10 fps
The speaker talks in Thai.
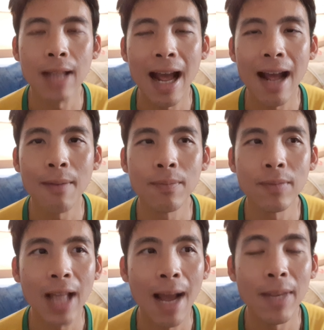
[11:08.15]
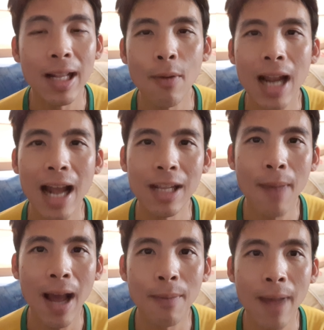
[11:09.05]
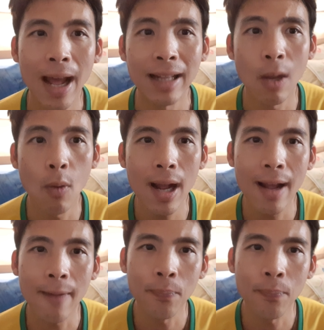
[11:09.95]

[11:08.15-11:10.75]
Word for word: ตามตามระยะเวลาที่ผ่านไป แต่ว่า